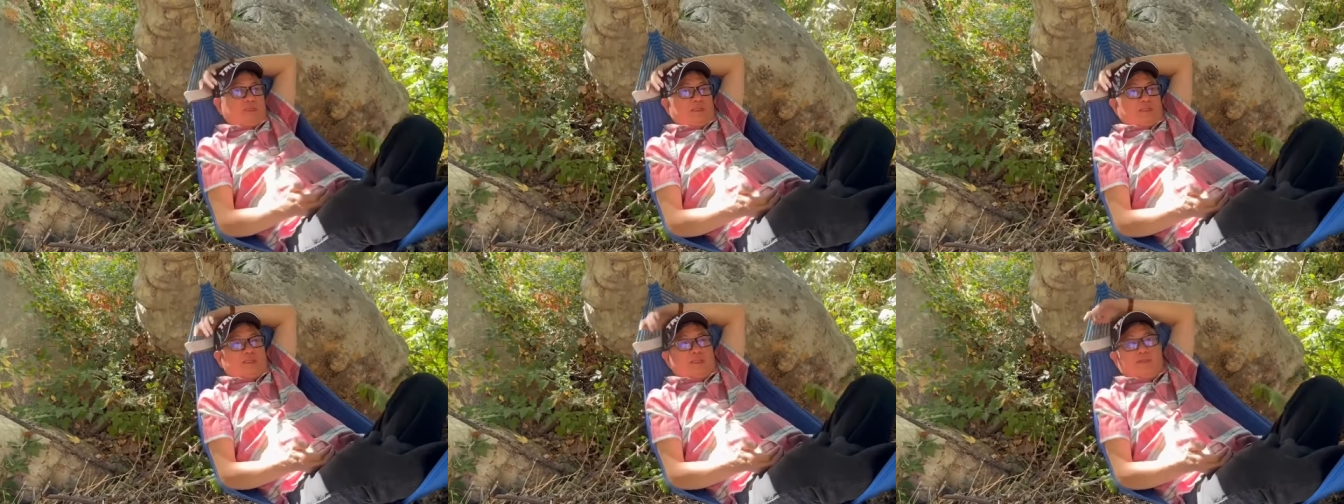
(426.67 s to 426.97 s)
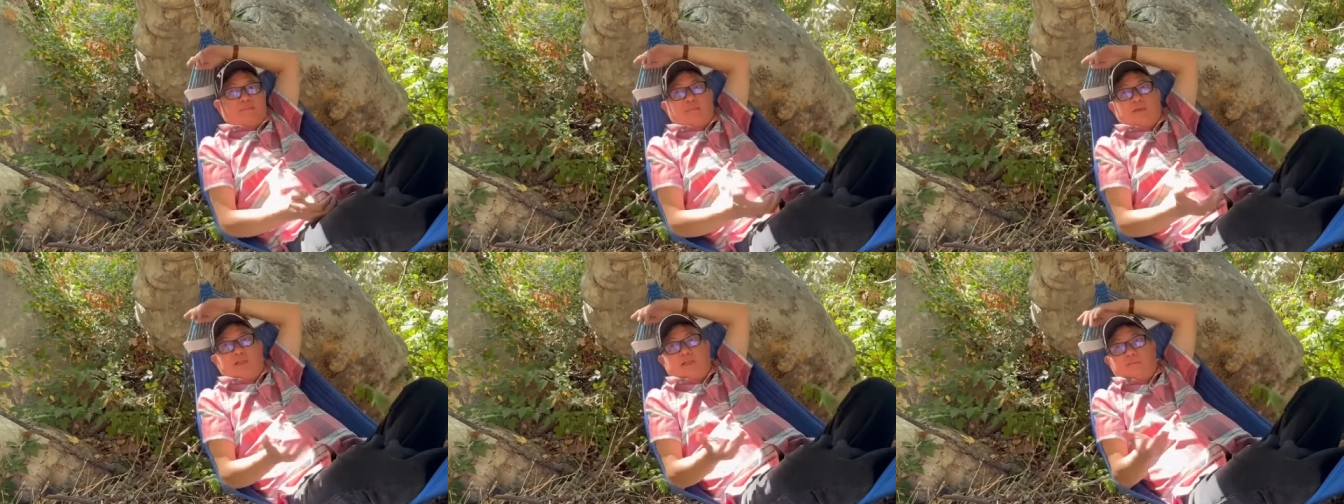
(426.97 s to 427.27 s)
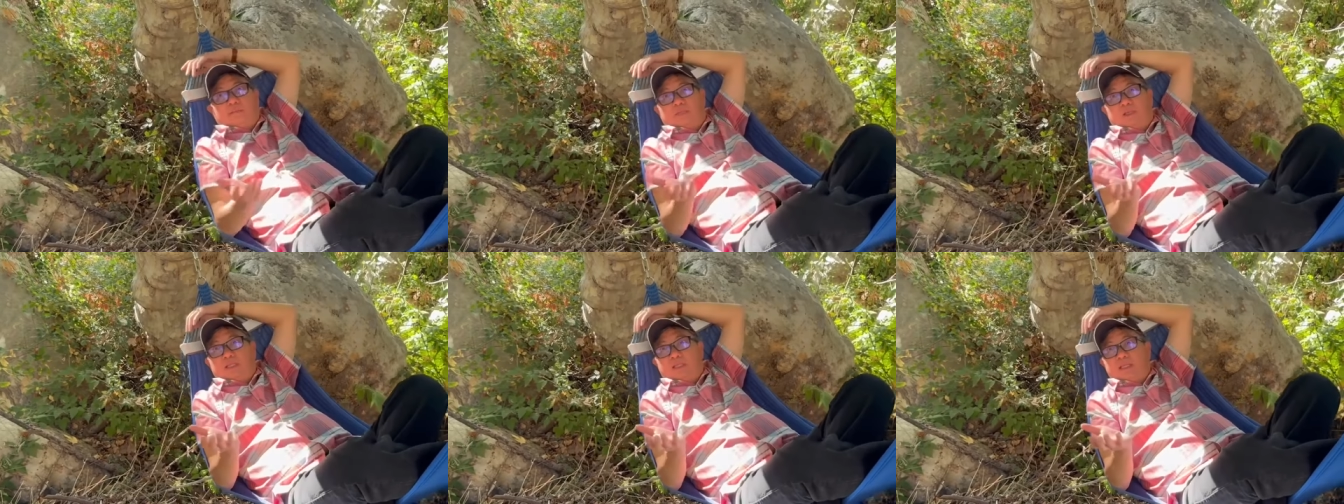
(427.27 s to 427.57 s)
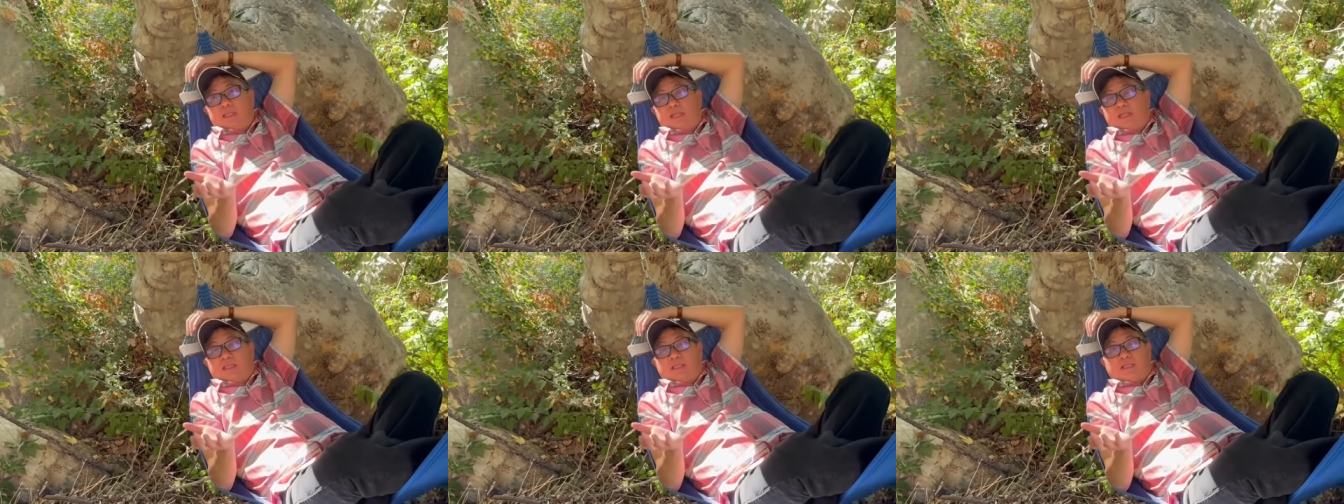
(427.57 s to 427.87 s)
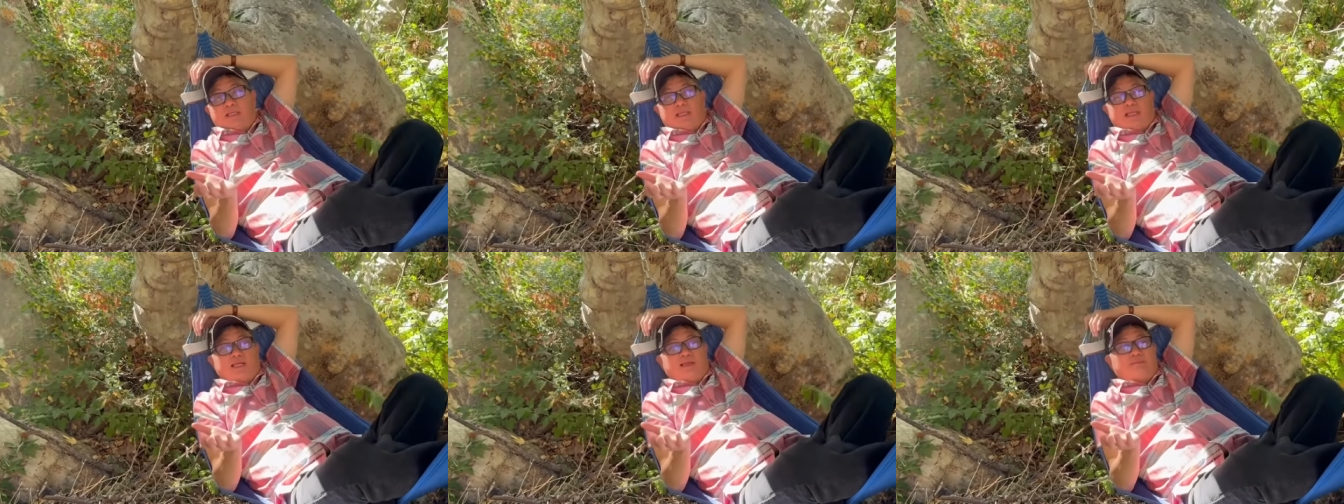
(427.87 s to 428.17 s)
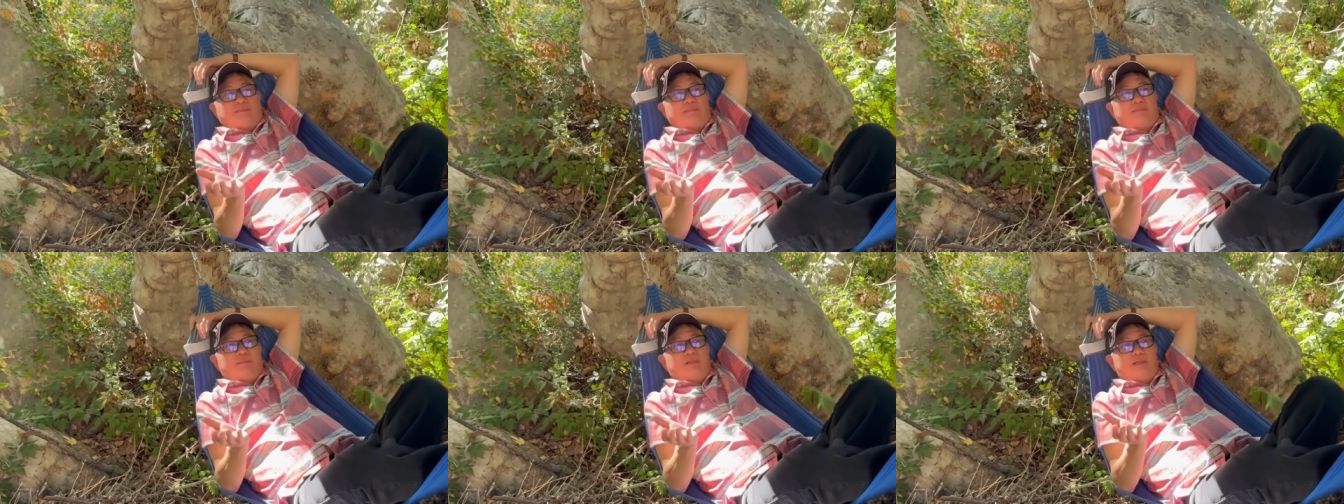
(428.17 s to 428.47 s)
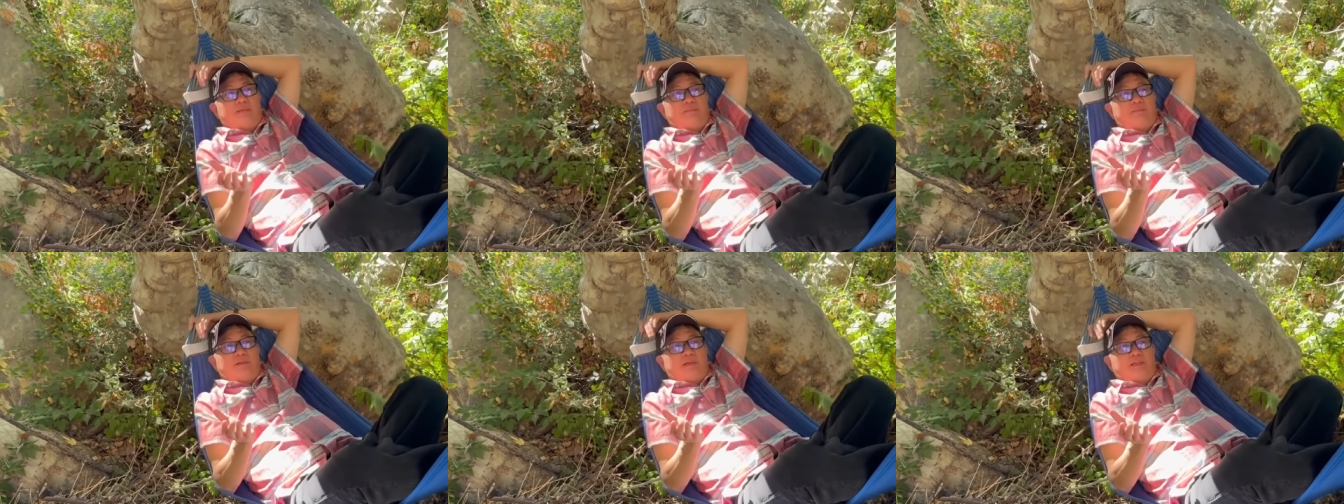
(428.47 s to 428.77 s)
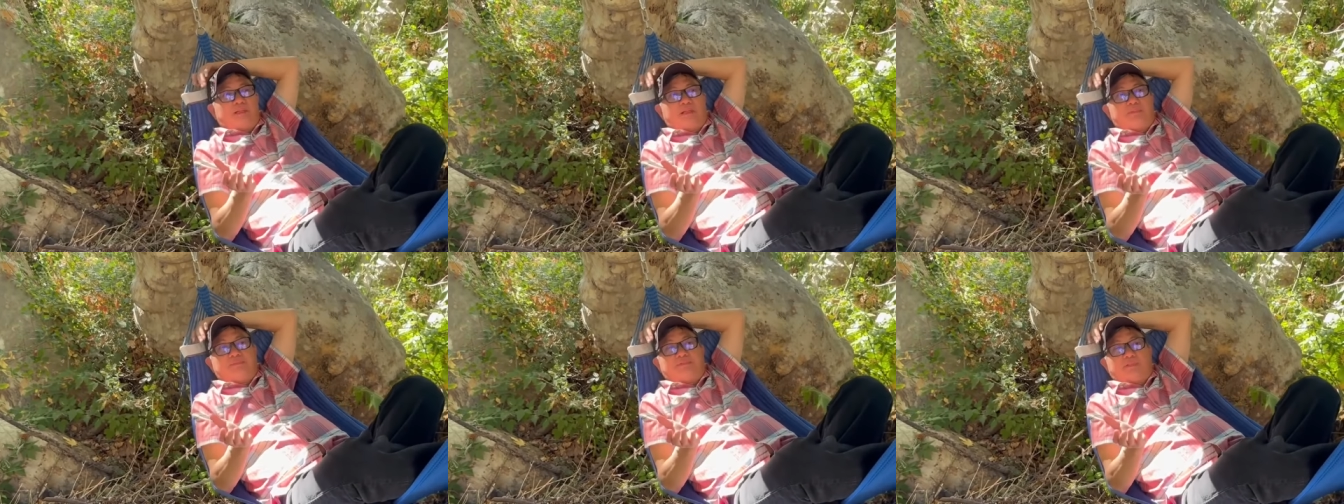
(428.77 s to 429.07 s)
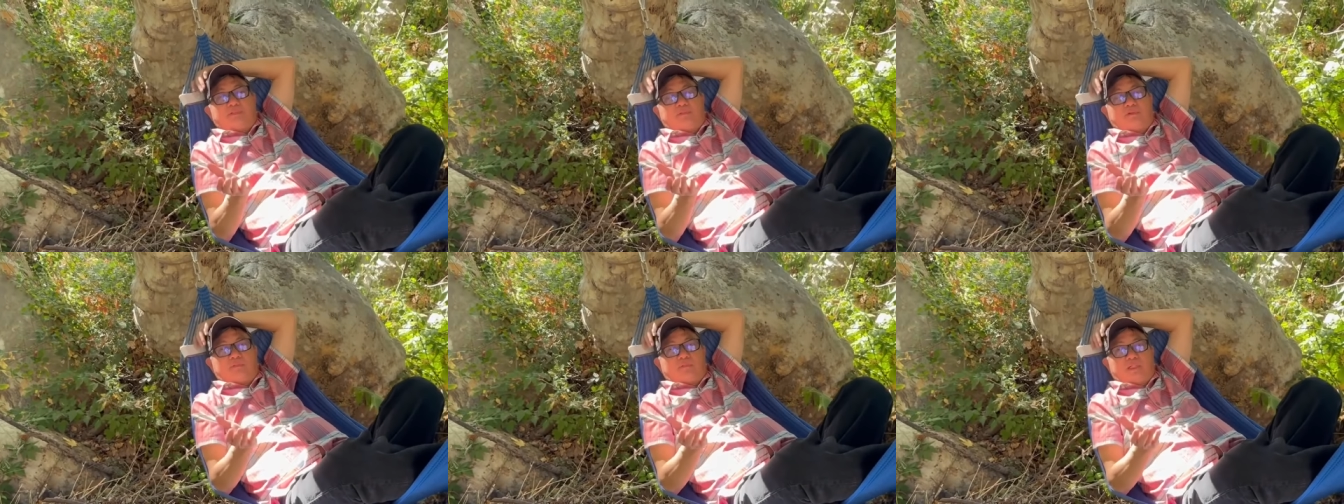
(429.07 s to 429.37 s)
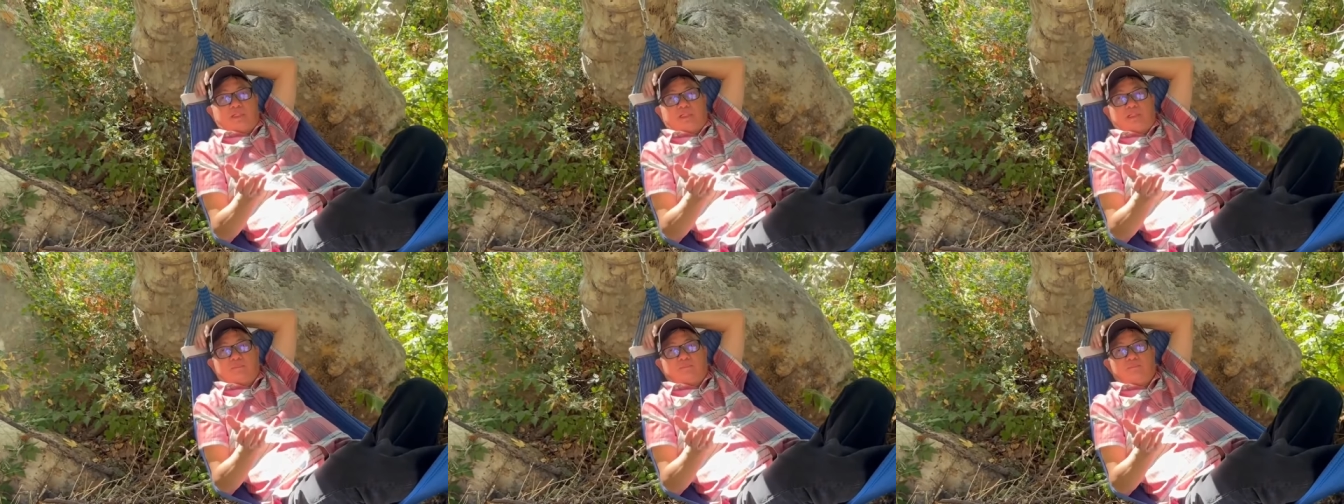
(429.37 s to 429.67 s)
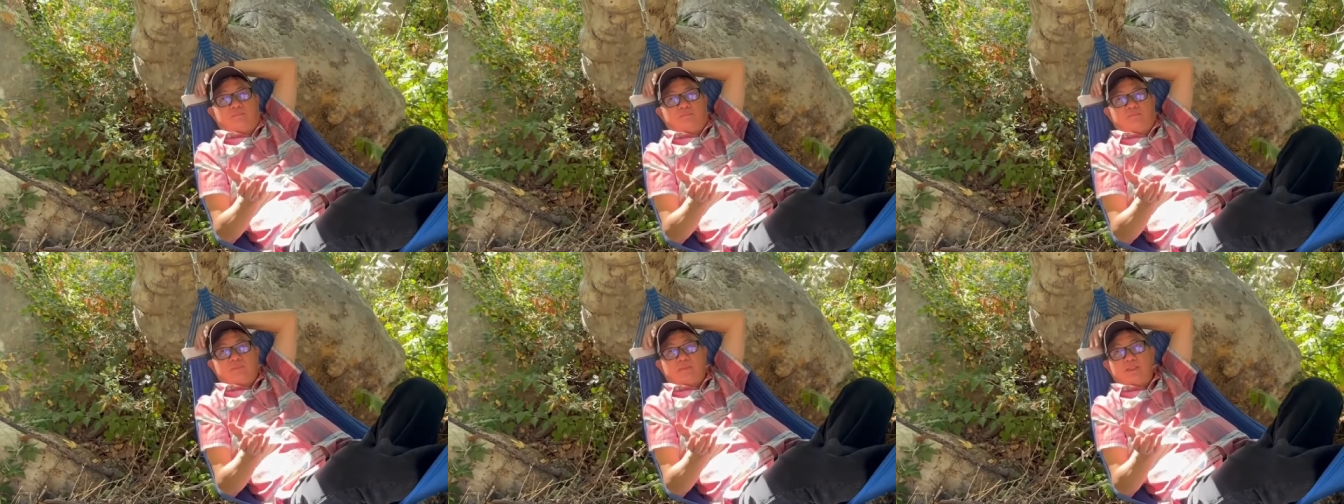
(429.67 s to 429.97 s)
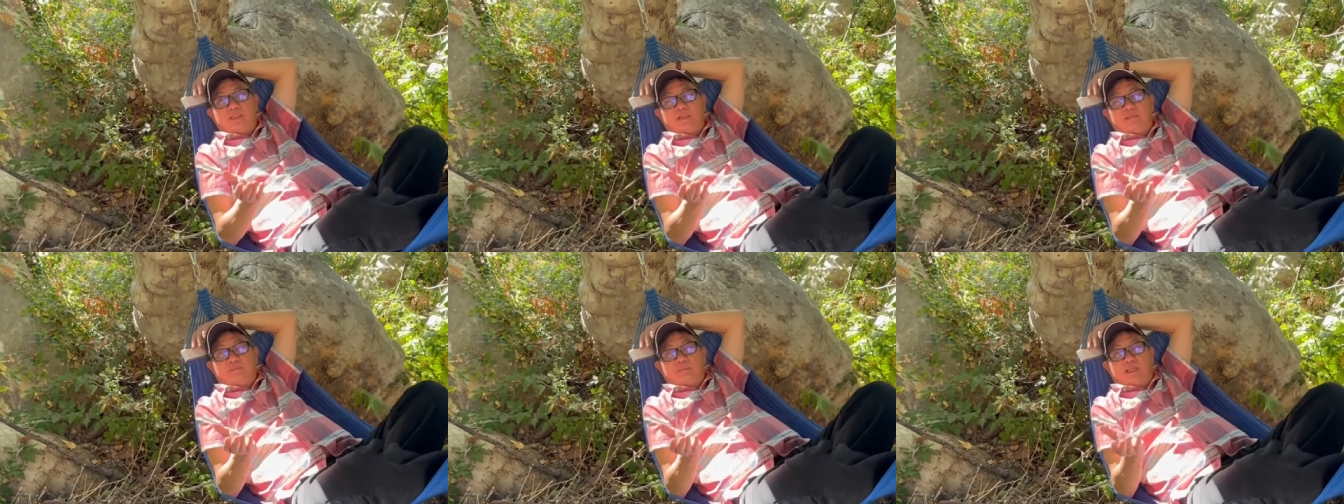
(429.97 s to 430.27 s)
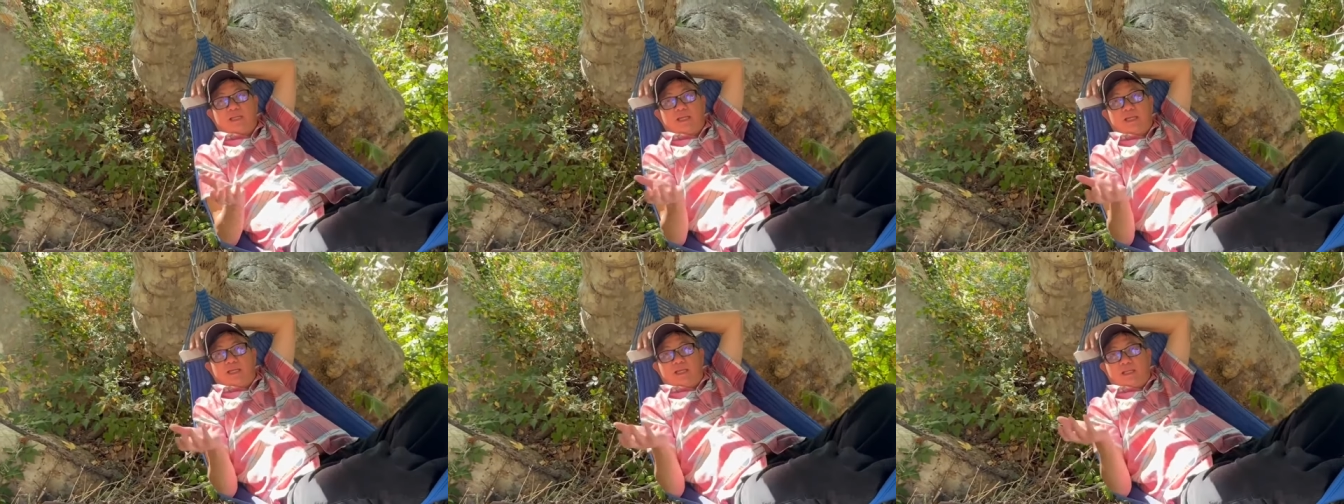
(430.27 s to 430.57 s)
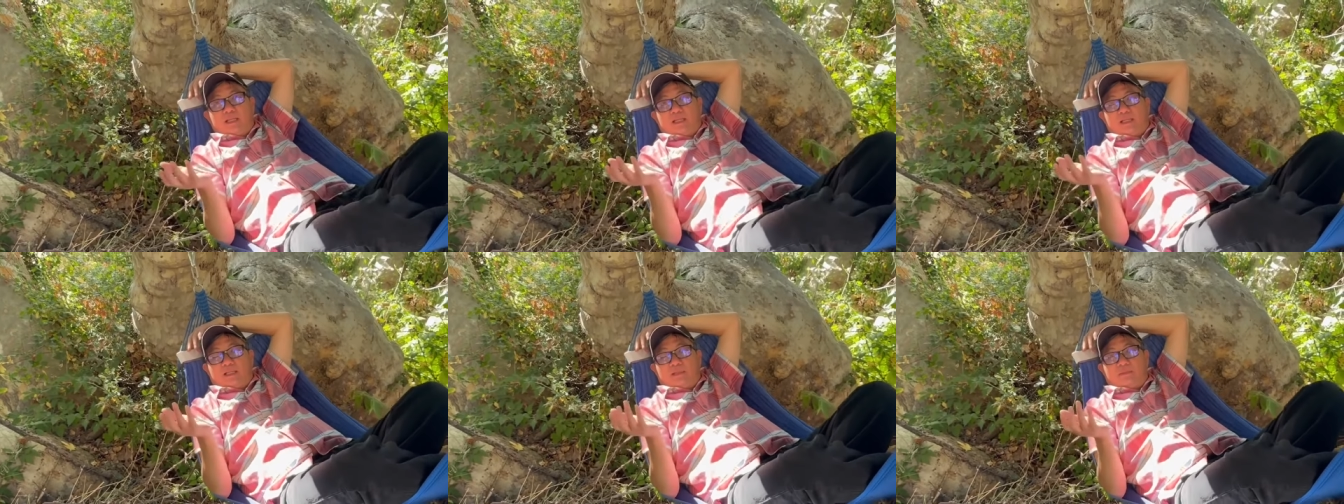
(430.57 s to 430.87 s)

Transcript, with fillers: thì mới mới về Việt Nam mới mà giúp sư phụ được chứ không lẽ